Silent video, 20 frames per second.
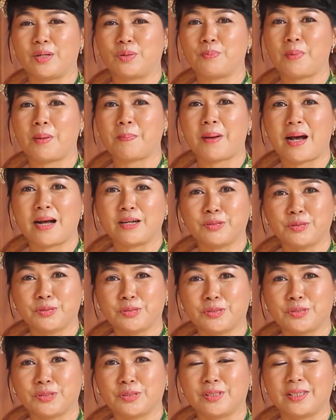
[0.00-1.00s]
rumah
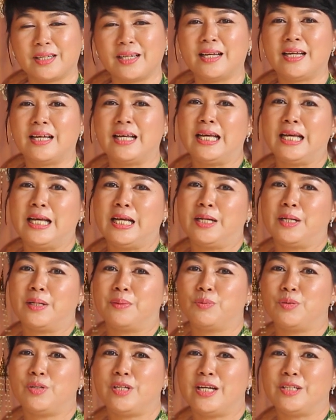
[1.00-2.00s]
panggung,
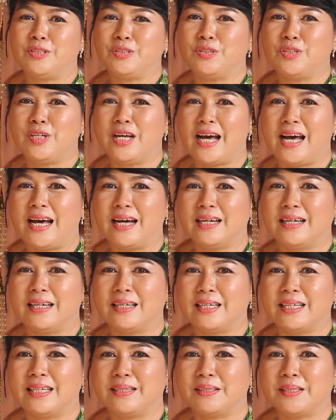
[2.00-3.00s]
kemudian juga
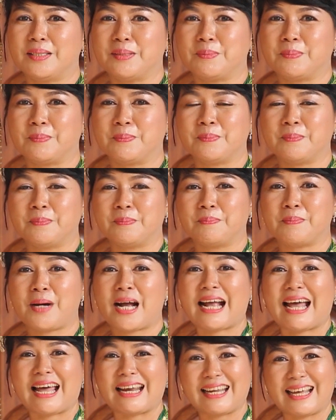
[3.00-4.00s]

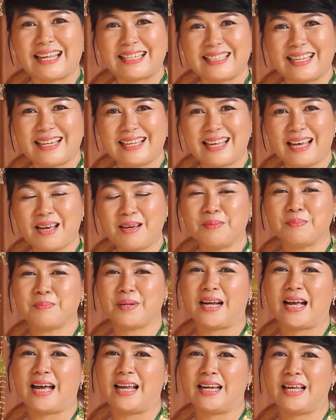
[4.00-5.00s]
makanannya ya,
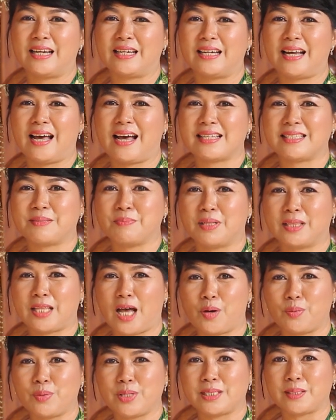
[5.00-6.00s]
makanan khas
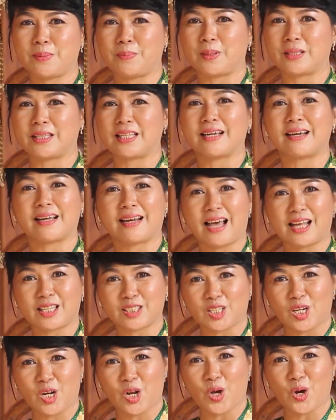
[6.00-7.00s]
Betawi seperti kerak
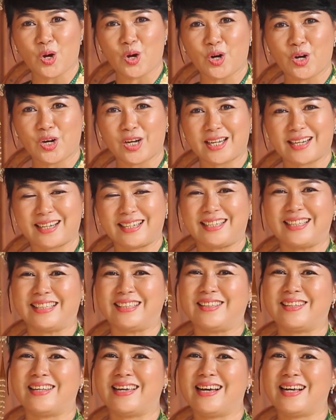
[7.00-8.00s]
telur
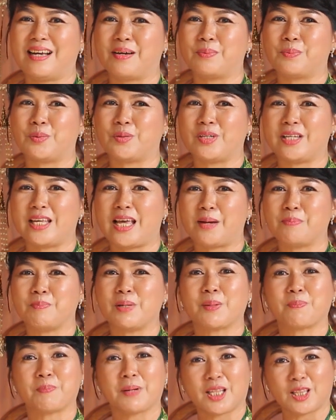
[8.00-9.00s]
gitu ya, kemudian
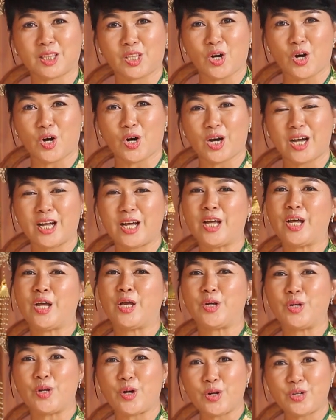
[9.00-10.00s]
bir peletok,
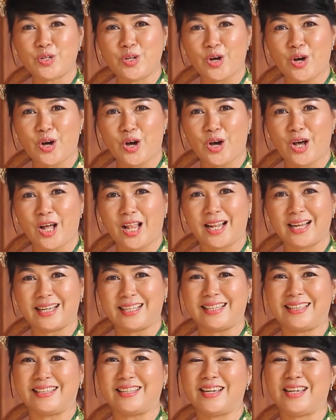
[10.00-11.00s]
dodol
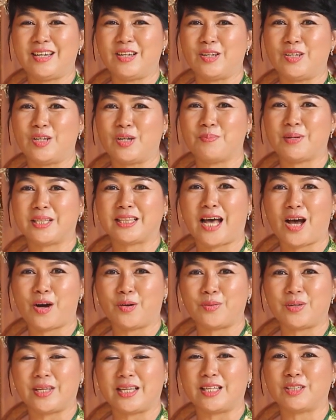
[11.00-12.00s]
gitu ya, dodol
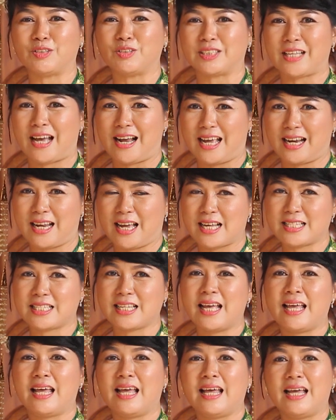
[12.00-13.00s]
Betawi itu sangat khas
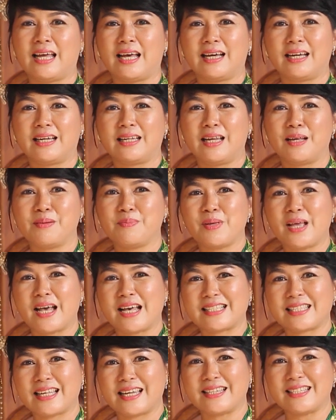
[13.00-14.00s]
eh, dan
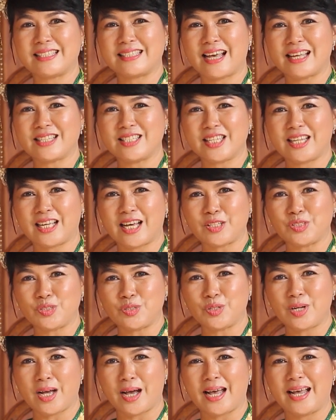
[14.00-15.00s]
biasa disajikan
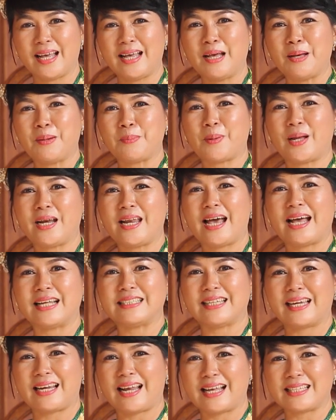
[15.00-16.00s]
juga pada
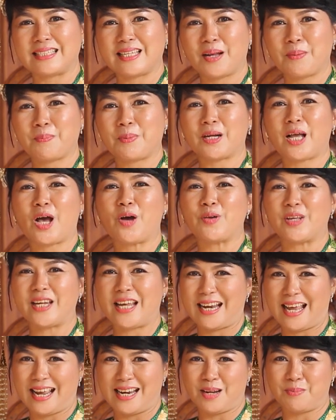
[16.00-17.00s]
acara-acara
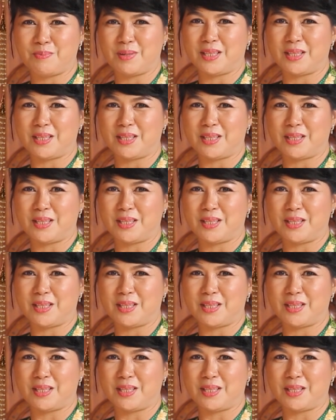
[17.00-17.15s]
perkawinan adat